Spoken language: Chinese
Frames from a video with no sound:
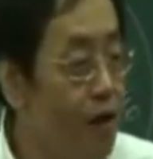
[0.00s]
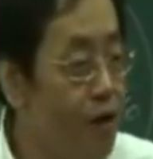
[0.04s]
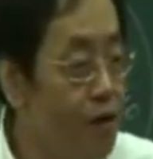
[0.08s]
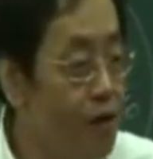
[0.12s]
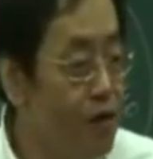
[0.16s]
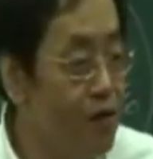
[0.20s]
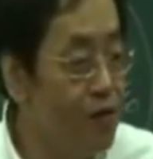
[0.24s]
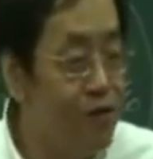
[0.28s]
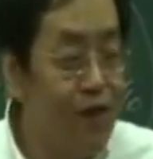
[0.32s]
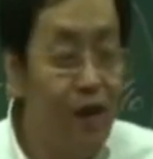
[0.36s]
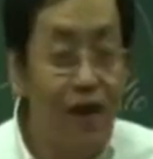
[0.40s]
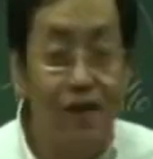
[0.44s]

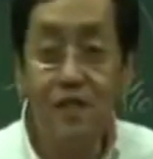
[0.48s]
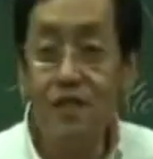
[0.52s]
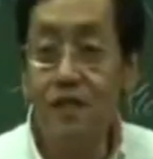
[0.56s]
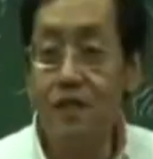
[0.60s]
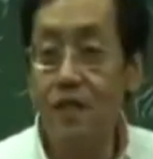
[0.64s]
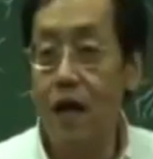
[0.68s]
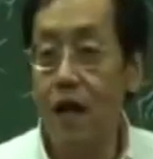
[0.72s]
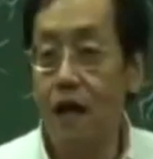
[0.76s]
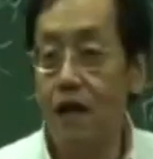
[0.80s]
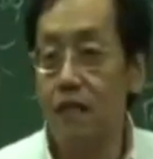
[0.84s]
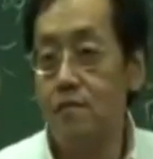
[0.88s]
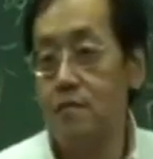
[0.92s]
然后一
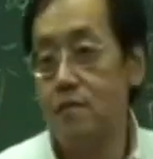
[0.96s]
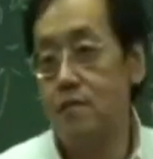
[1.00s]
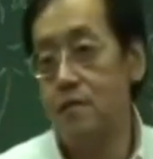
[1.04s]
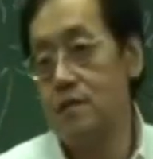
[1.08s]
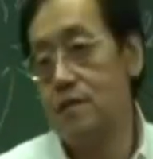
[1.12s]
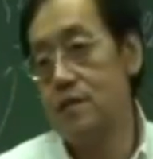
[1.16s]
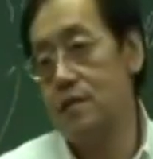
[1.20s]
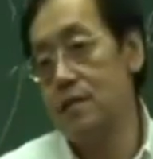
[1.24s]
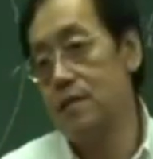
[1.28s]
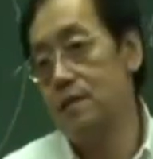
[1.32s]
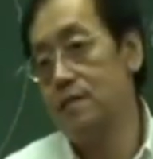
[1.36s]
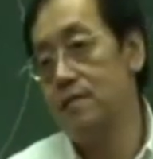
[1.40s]
发烧起来，
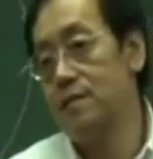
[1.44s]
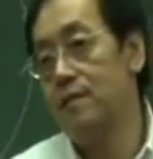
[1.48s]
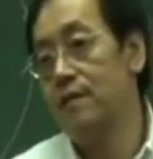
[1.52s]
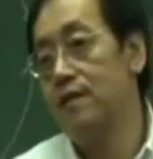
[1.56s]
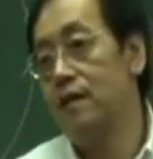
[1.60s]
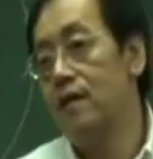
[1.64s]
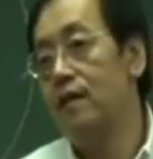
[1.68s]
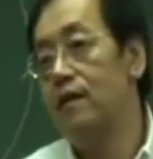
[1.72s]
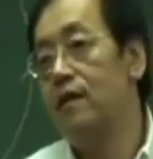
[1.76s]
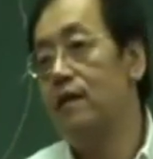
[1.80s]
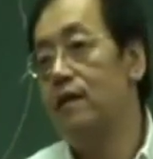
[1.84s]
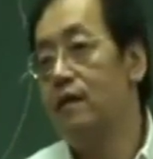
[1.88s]
就是
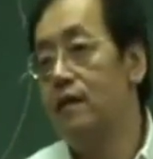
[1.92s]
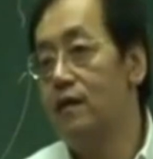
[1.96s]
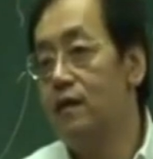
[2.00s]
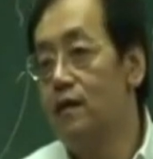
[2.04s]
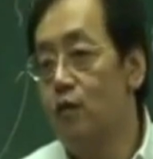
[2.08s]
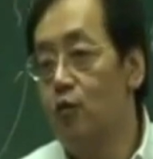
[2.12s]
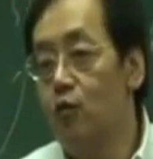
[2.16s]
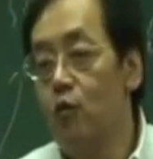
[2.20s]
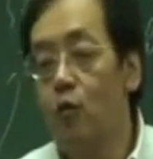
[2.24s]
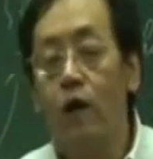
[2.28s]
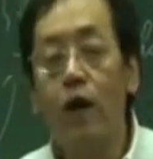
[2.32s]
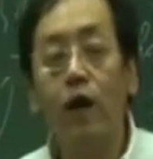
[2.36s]

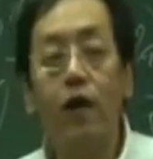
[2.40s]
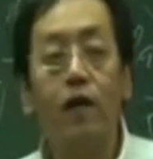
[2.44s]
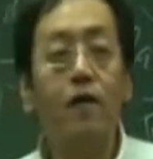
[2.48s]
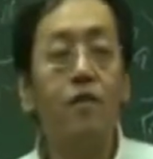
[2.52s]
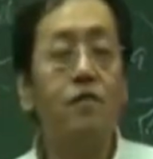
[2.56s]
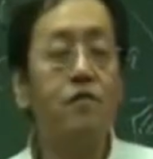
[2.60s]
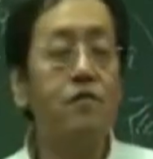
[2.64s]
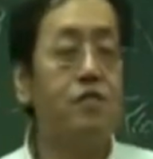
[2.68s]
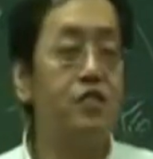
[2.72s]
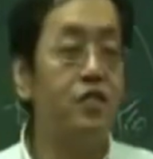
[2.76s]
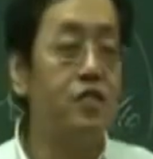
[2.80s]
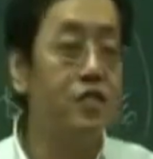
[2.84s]
因
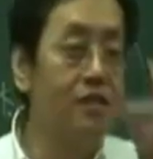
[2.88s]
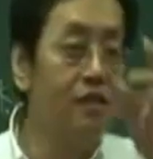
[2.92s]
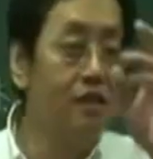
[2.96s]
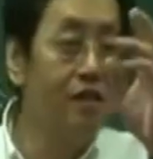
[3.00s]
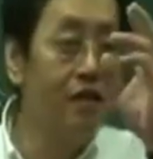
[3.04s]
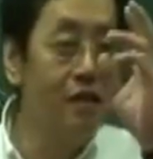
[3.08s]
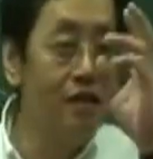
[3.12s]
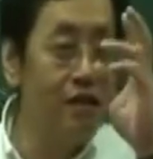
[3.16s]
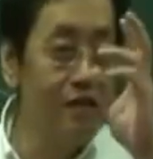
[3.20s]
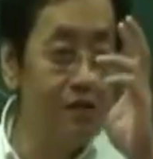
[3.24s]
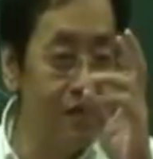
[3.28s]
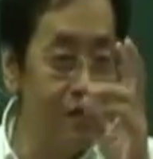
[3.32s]
为
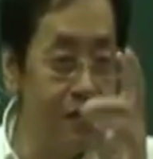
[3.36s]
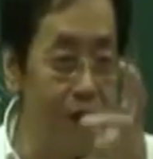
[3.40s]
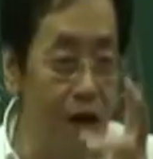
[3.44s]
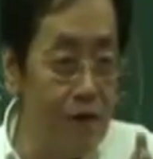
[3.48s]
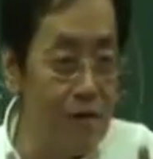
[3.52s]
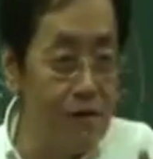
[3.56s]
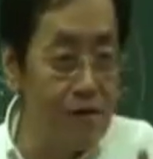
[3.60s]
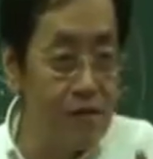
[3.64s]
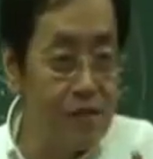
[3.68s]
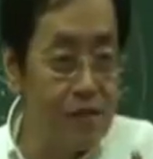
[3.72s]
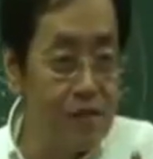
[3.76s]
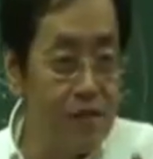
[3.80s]
津液
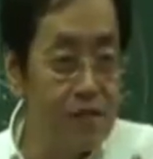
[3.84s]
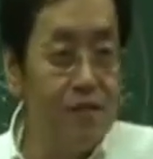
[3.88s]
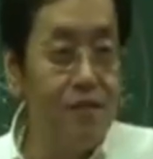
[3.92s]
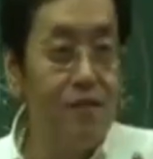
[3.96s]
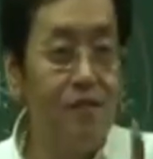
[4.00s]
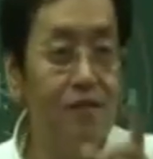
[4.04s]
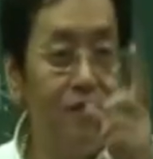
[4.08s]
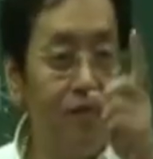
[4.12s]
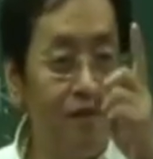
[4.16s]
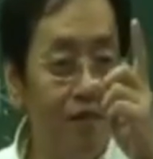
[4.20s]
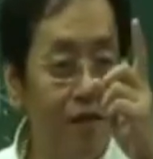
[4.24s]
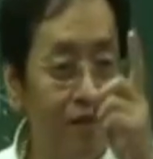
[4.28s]
丧
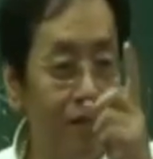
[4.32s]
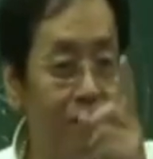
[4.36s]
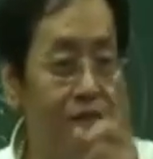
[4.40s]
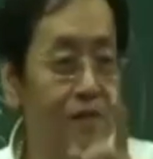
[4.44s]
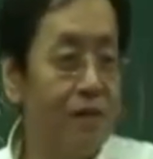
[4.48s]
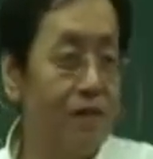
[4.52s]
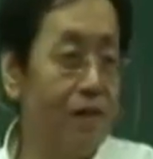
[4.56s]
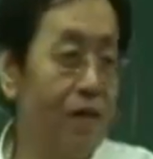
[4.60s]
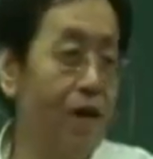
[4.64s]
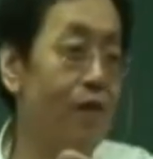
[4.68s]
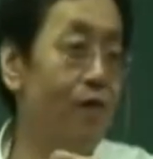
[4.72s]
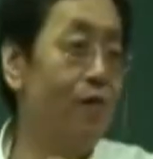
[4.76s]
失
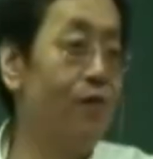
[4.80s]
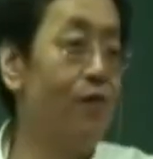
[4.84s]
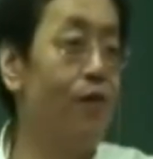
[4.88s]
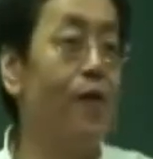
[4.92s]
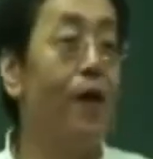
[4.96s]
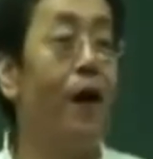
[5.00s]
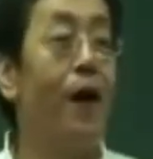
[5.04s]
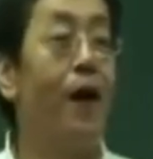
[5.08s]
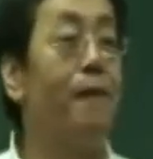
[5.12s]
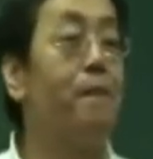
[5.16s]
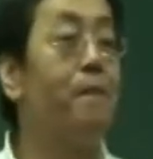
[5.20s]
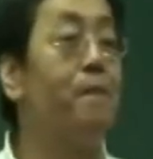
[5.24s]
而得到
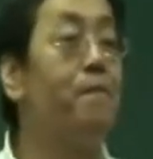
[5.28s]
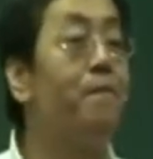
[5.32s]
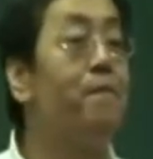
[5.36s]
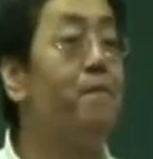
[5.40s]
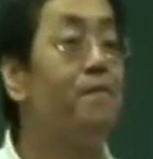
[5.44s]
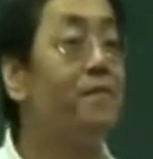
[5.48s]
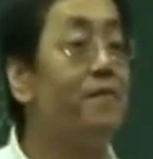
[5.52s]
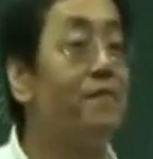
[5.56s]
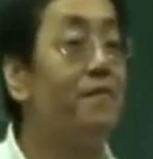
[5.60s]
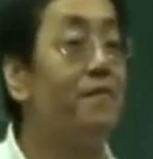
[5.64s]
了风寒。